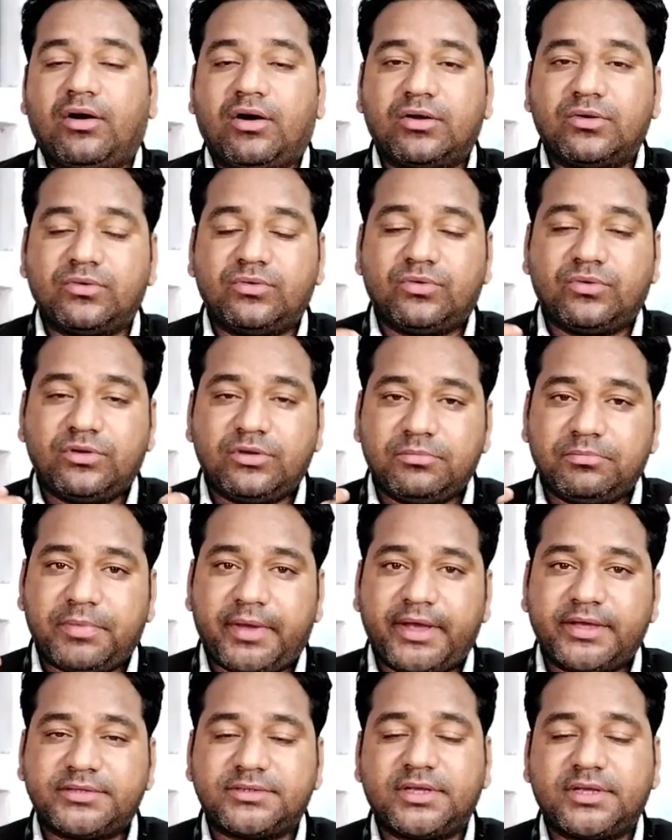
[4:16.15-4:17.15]
और उन्होंने
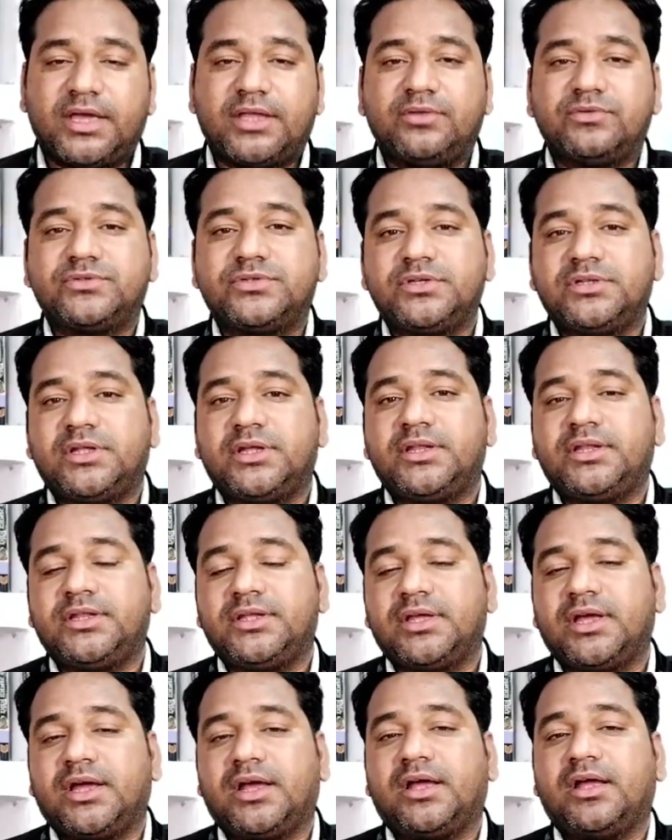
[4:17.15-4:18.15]
बैंक से एन नहीं
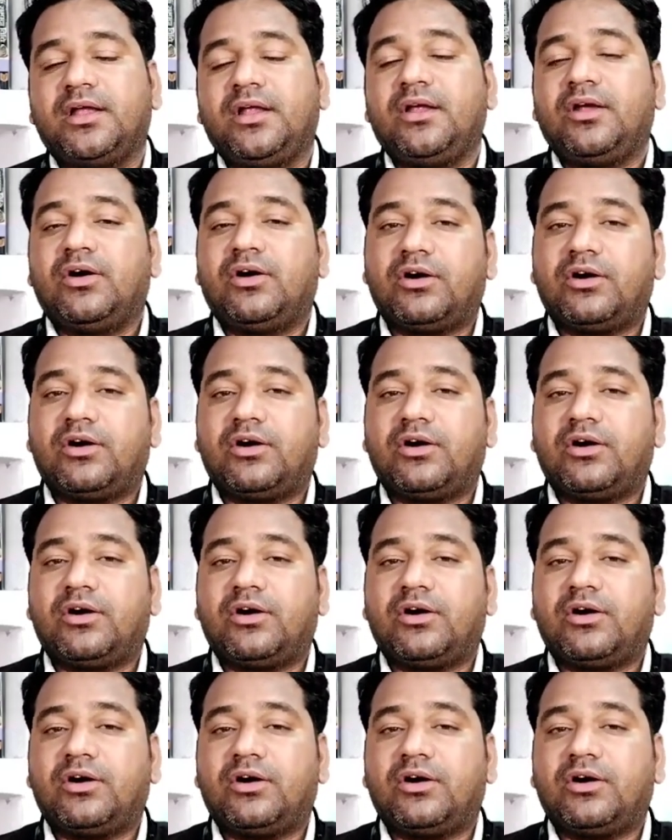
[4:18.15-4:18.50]
लिया है